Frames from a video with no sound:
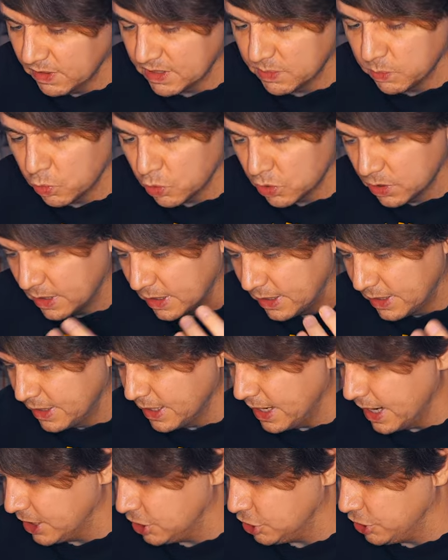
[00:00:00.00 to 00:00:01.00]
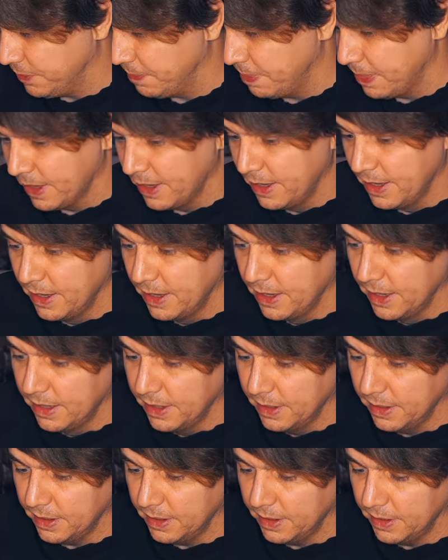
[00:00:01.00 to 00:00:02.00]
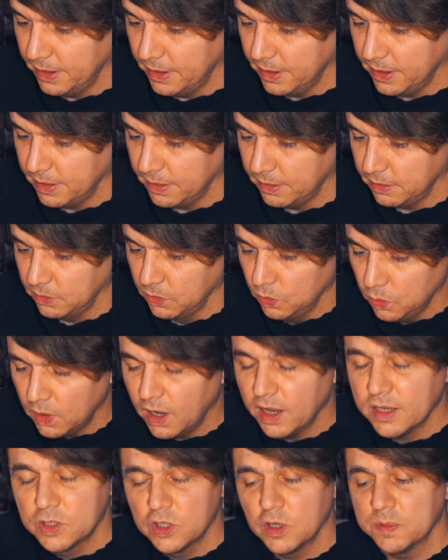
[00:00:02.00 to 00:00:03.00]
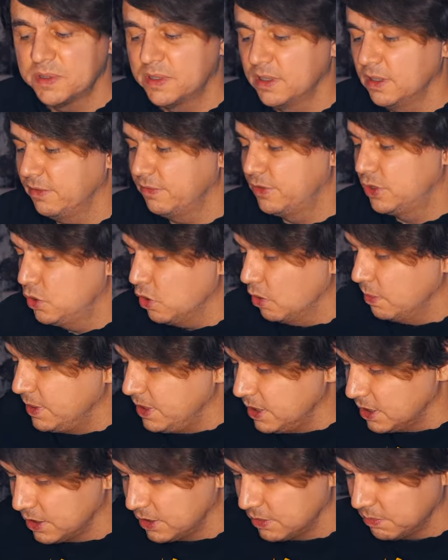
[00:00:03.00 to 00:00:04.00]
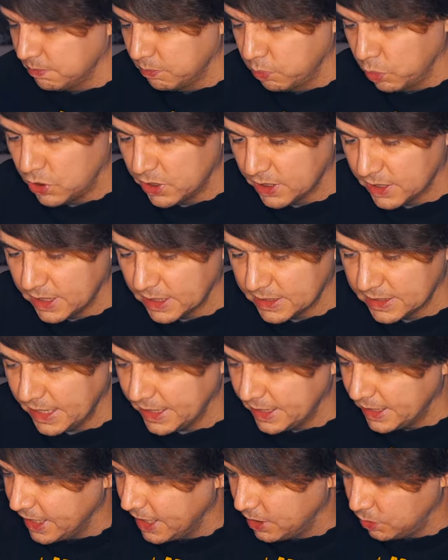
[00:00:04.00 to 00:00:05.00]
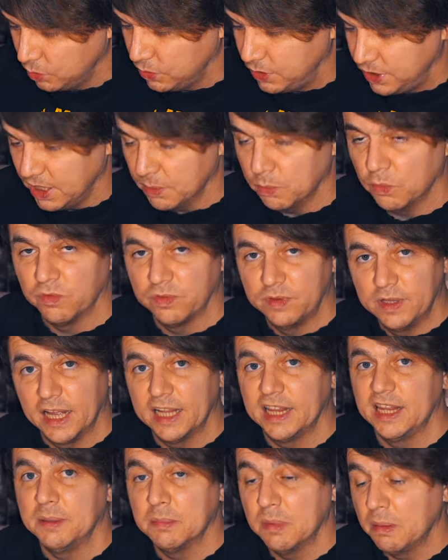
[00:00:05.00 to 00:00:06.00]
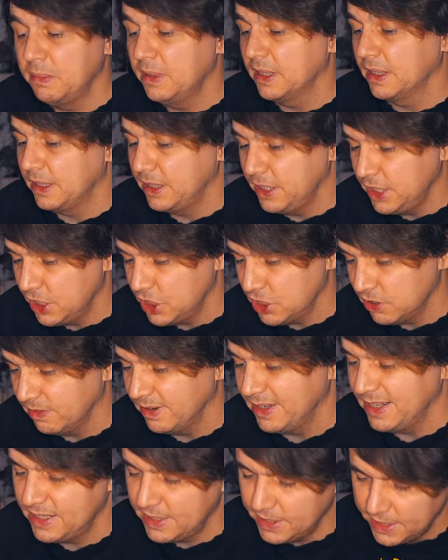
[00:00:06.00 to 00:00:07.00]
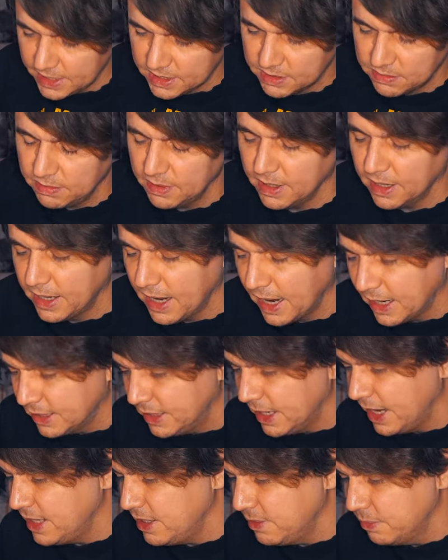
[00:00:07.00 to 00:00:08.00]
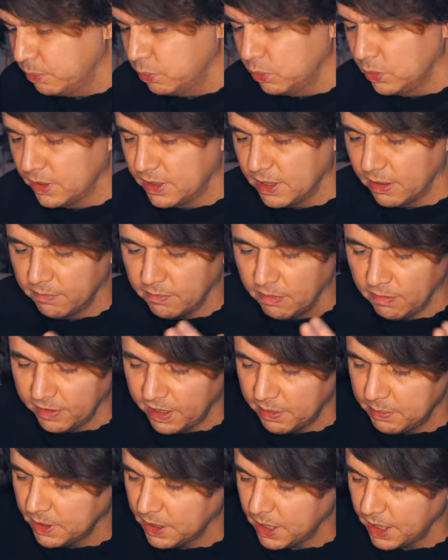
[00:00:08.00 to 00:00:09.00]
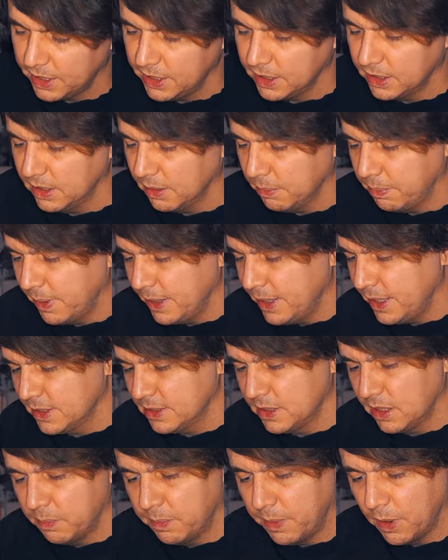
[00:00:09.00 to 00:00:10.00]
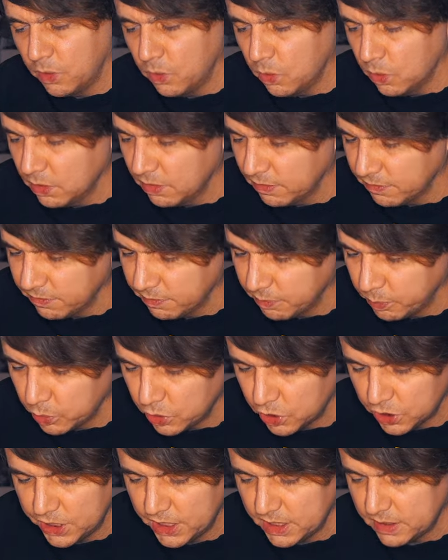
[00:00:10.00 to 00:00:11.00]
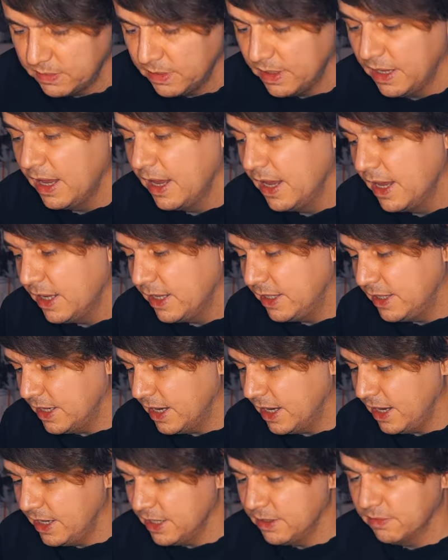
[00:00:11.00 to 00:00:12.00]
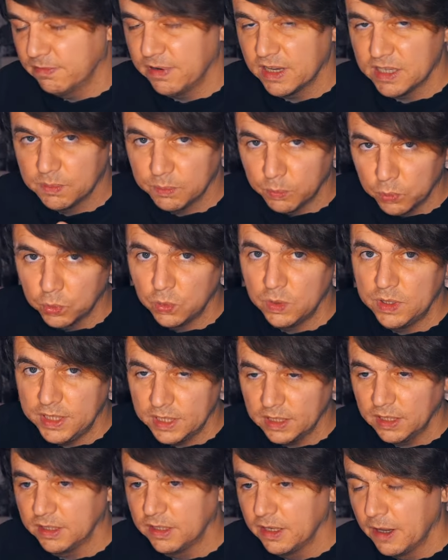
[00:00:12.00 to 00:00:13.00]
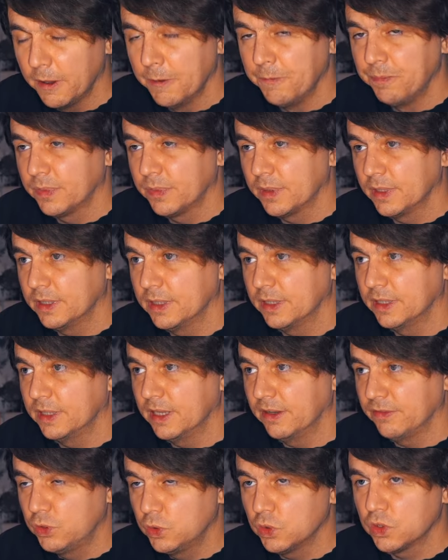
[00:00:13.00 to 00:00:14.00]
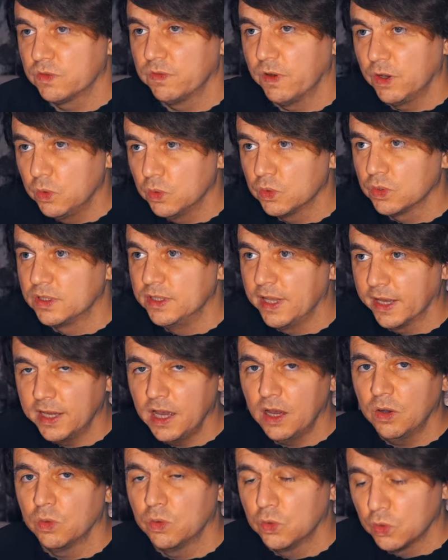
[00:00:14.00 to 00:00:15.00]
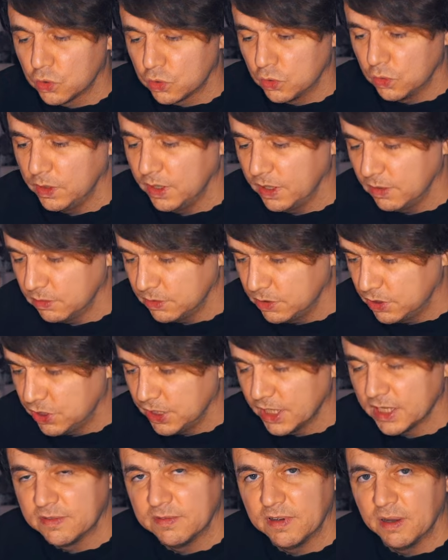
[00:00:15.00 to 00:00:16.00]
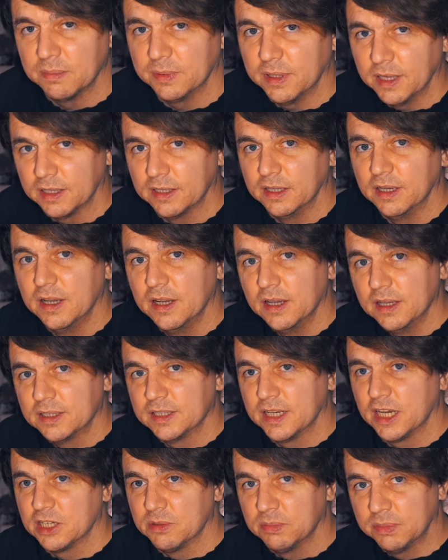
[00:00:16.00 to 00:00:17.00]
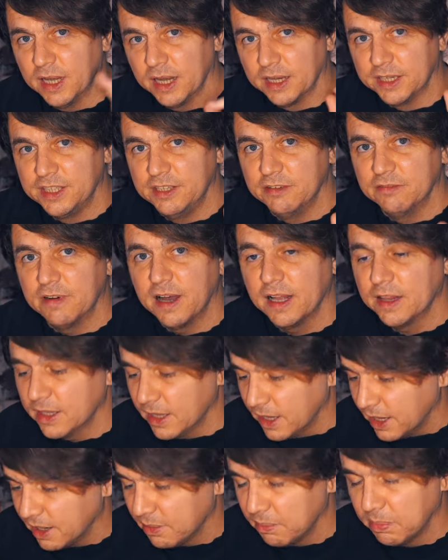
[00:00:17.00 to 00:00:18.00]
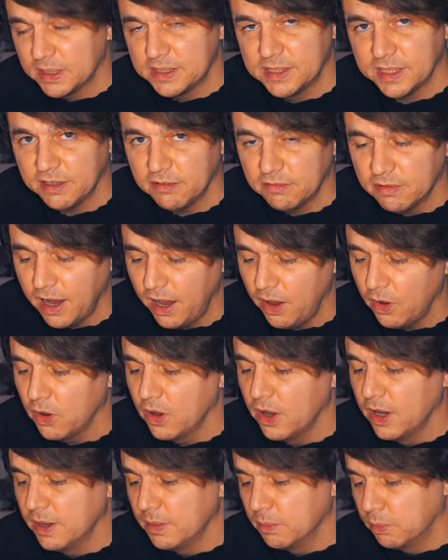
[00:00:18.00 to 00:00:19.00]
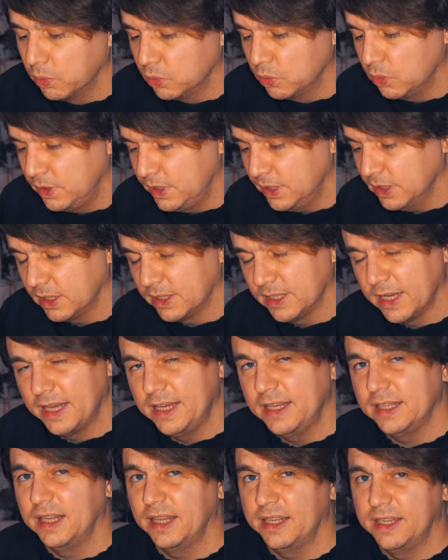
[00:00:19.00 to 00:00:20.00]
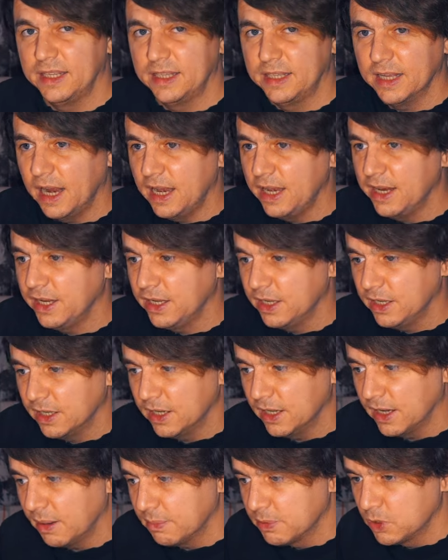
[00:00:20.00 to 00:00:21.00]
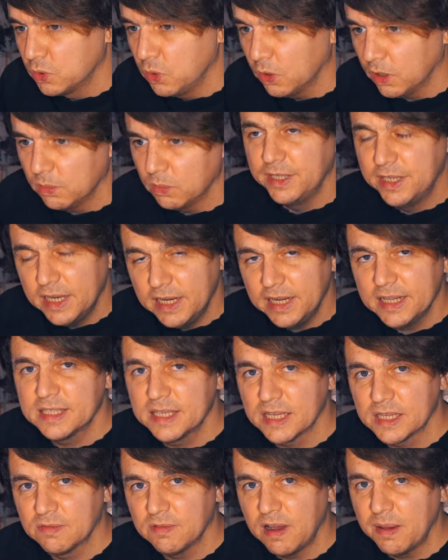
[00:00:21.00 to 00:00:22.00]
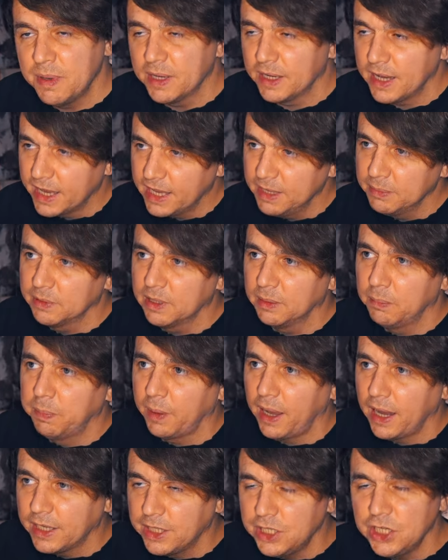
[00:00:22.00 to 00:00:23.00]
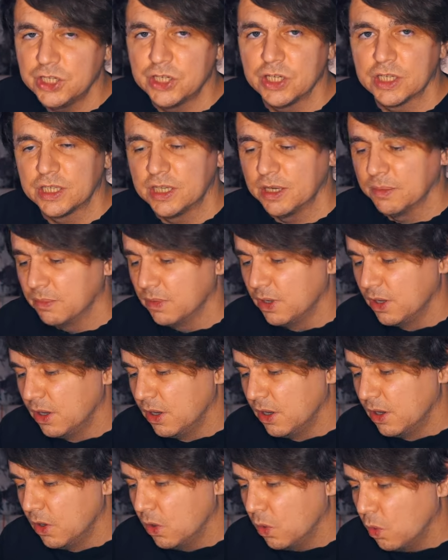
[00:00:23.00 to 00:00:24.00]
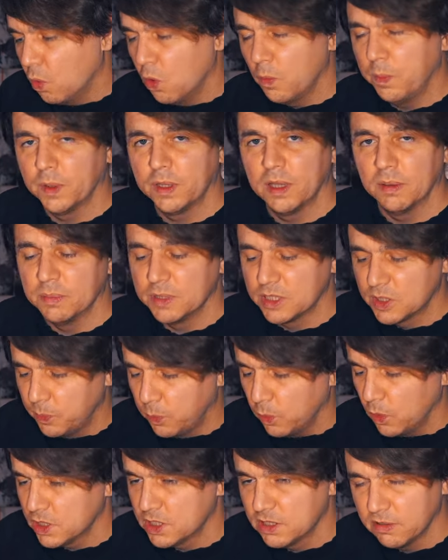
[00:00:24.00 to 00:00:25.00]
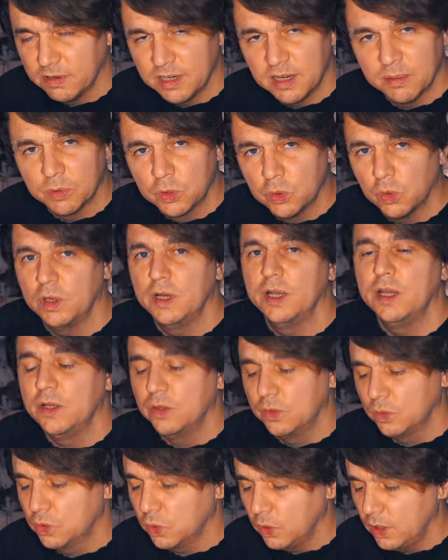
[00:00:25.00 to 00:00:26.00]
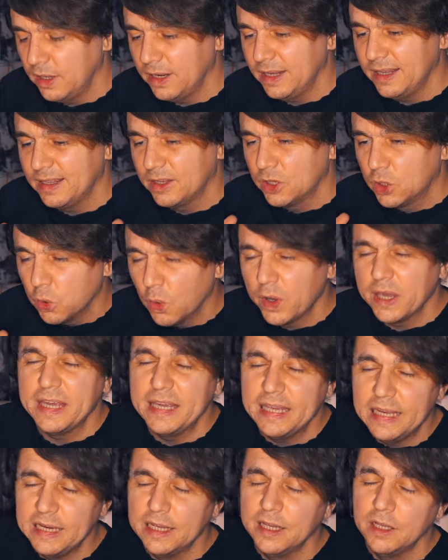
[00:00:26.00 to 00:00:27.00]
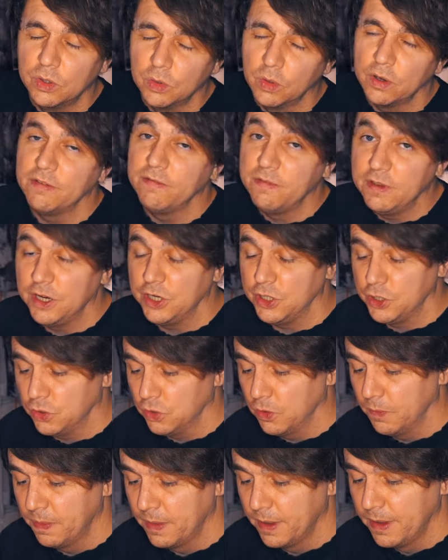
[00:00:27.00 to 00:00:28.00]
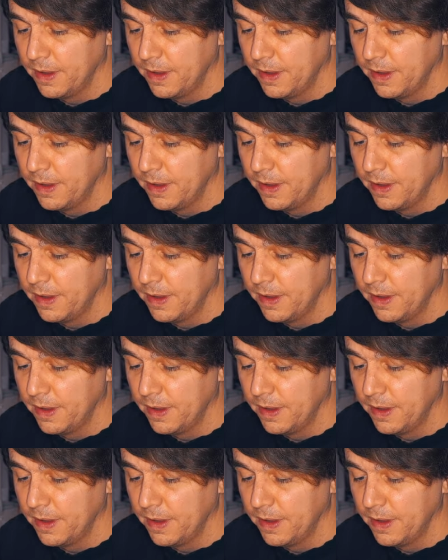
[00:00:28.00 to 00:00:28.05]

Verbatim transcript: возможно, так же. Э, ну, а, собственно, все. Мне больше сказать на эту тему в данный момент нечего. Естественно, когда-нибудь там во время каких-то поездок, походов, путешествий я и вас буду делать э, на всю свою снарягу, то, что я вот сейчас вам так, скажем так, диванно обозреваю, буду делать какие-то детальные обзоры, делиться с вами каким-то практическим опытом, использованием той или, той, той или иной вещью.